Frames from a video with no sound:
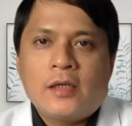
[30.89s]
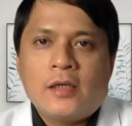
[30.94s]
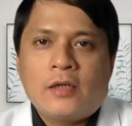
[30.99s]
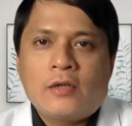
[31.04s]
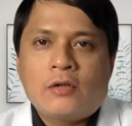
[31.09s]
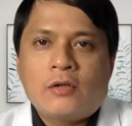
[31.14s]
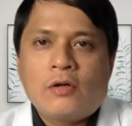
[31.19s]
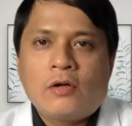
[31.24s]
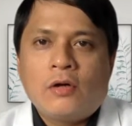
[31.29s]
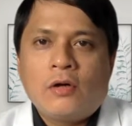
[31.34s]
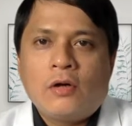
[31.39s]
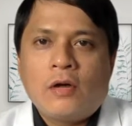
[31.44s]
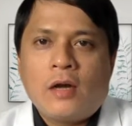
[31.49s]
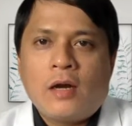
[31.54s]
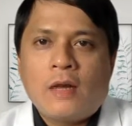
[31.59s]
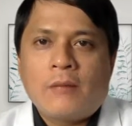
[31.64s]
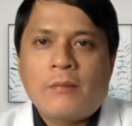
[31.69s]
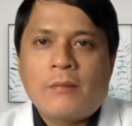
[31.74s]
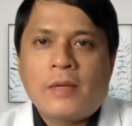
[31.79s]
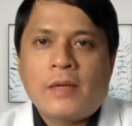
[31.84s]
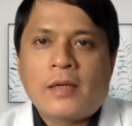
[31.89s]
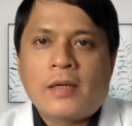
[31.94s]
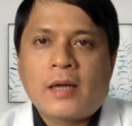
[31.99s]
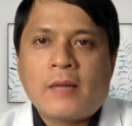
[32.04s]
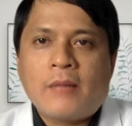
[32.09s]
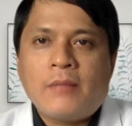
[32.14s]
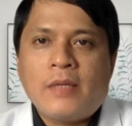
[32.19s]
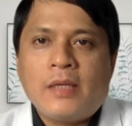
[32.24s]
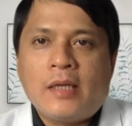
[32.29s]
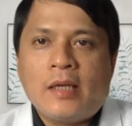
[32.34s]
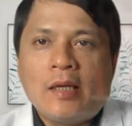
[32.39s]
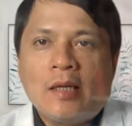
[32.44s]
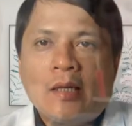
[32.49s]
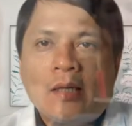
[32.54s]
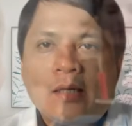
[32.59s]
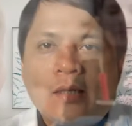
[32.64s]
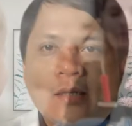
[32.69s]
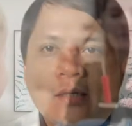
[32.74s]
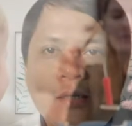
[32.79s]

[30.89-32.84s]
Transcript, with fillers: Ito ang pagkabingi